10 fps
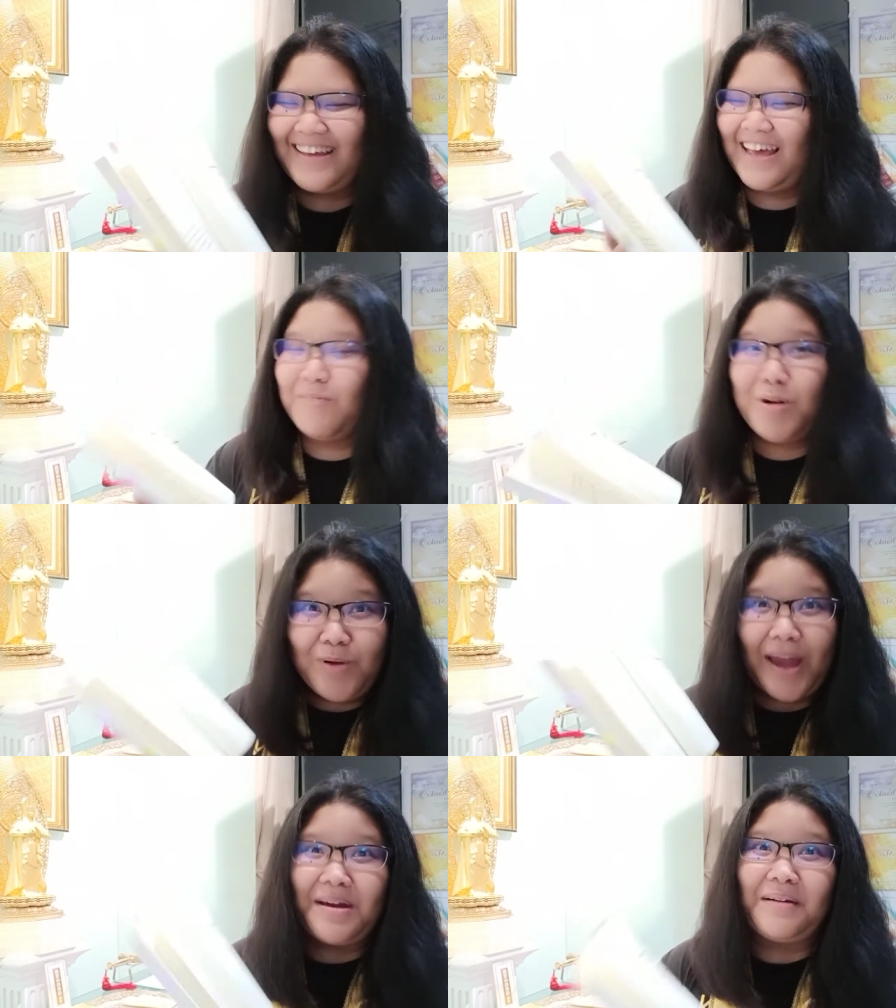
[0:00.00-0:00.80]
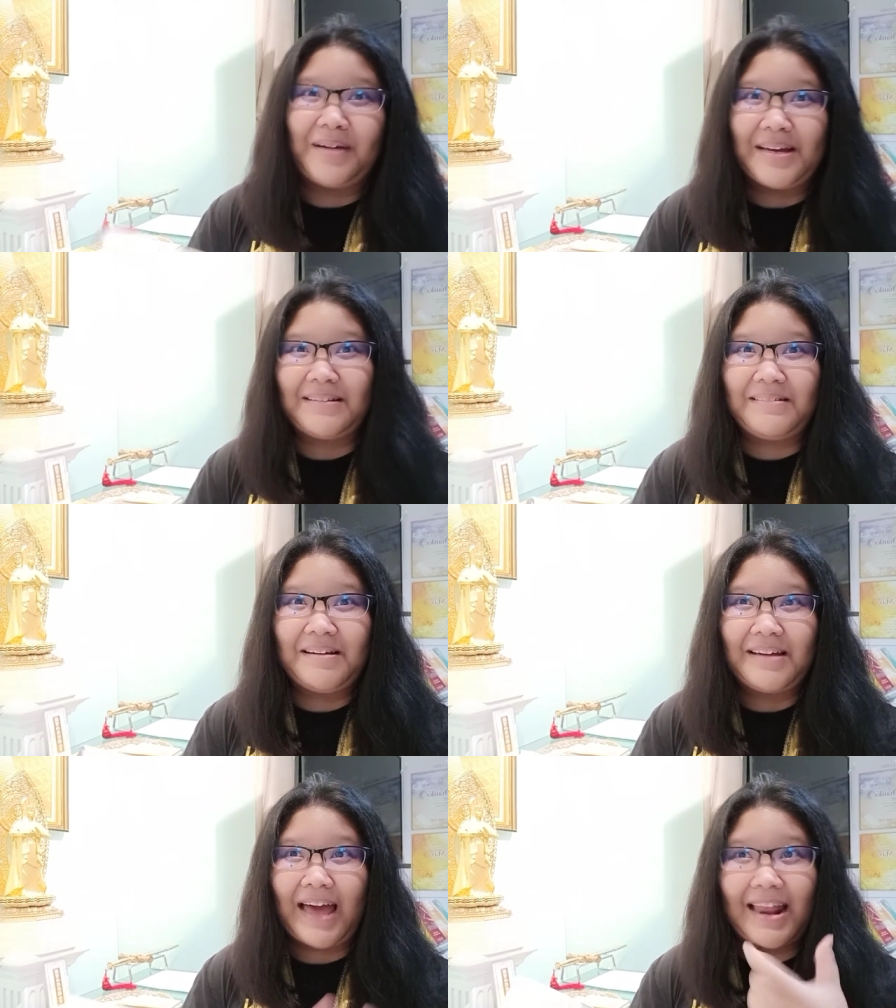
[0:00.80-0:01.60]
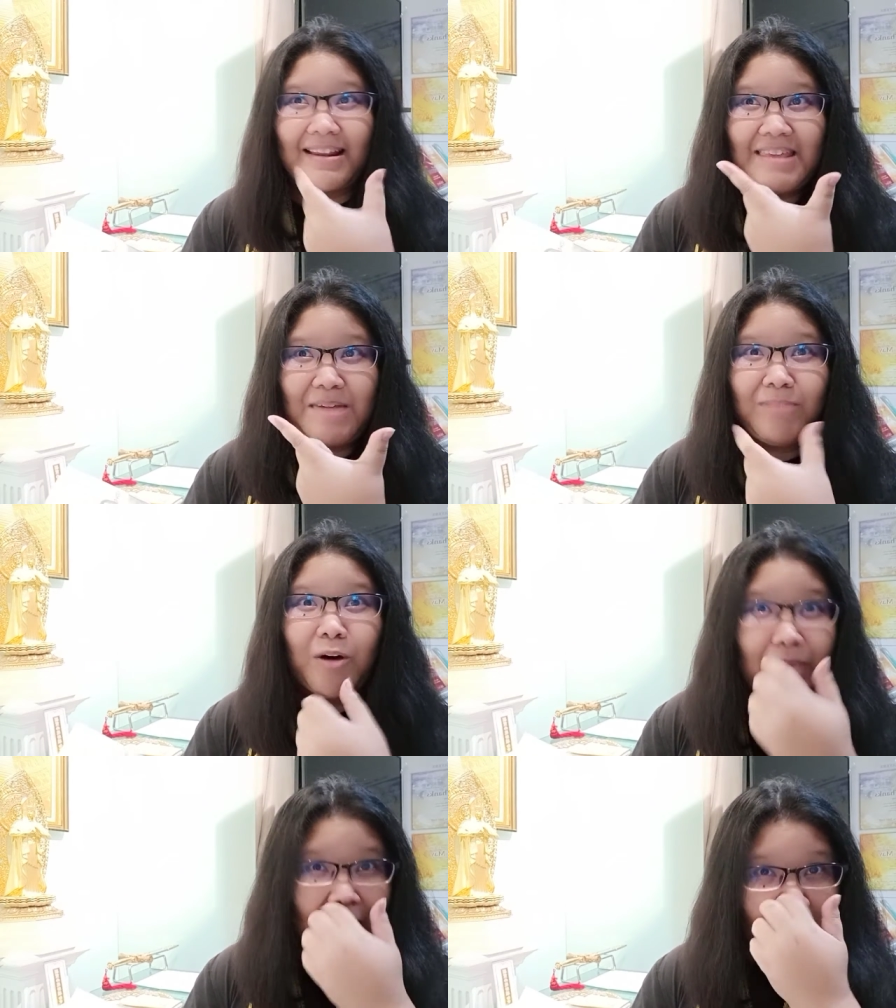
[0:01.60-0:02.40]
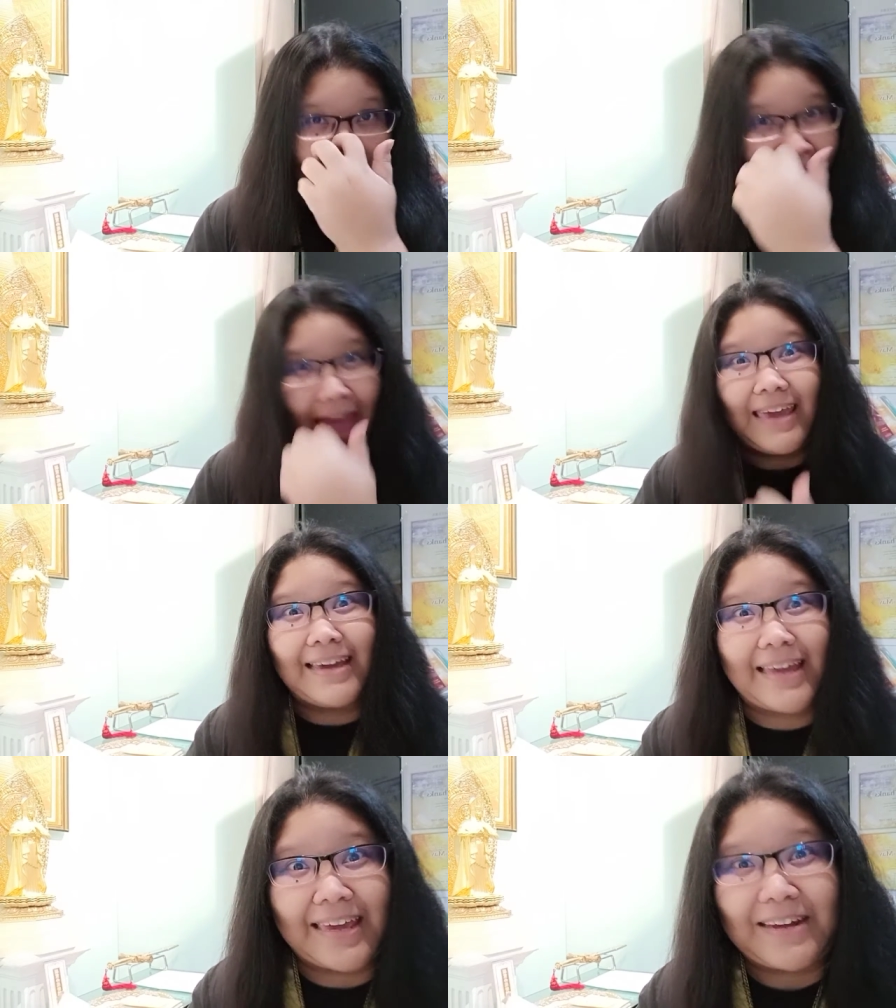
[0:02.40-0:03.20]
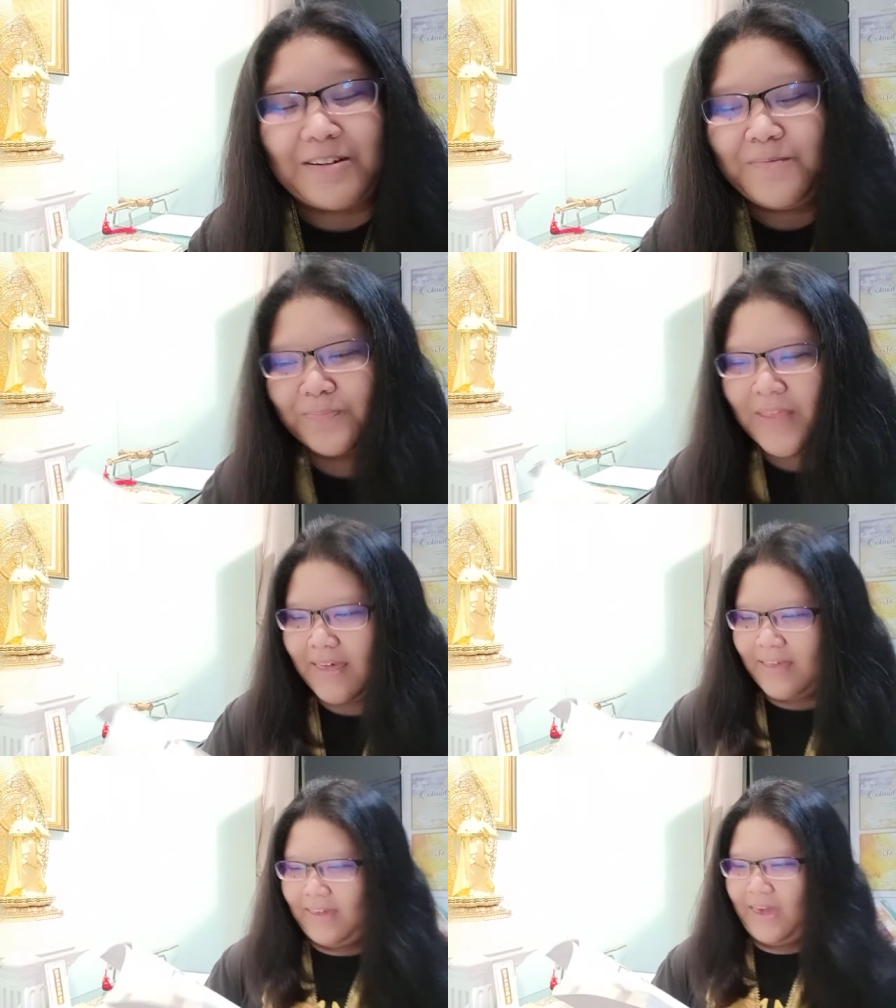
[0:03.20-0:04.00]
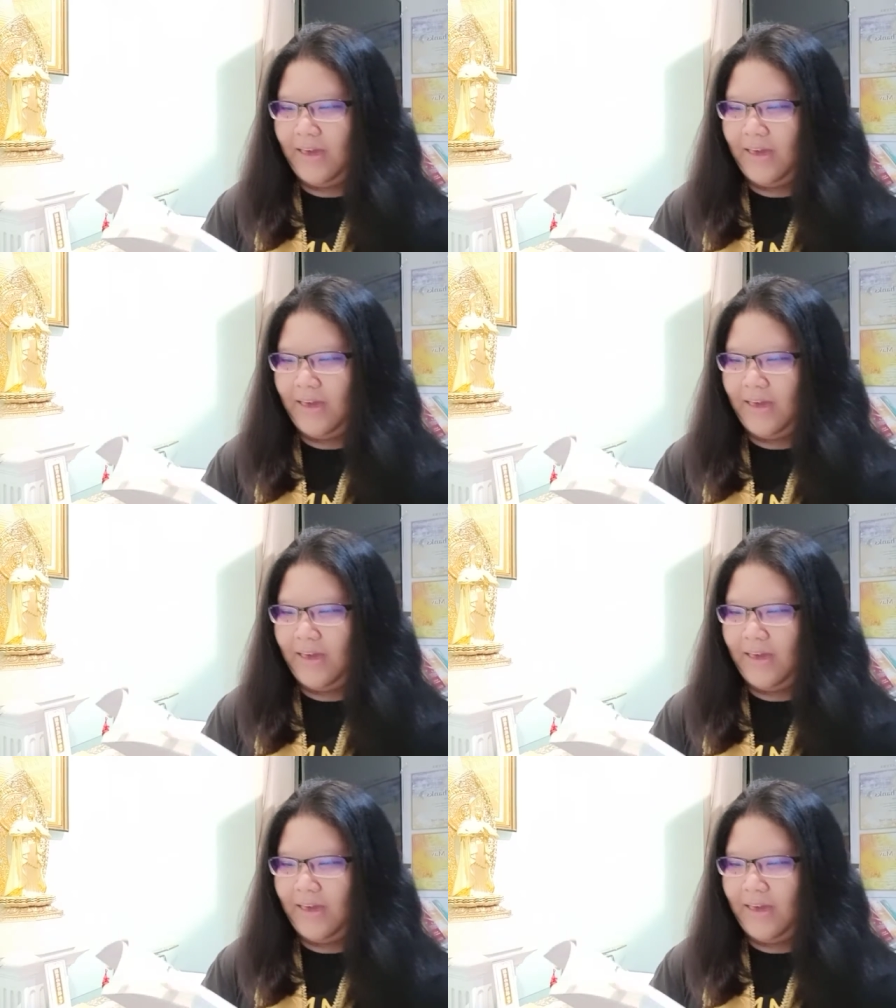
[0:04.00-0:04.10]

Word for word: เอามาดูกันดีกว่าว่าเรื่องการยิ้มเรามีออร่ายังไงเนาะโอเค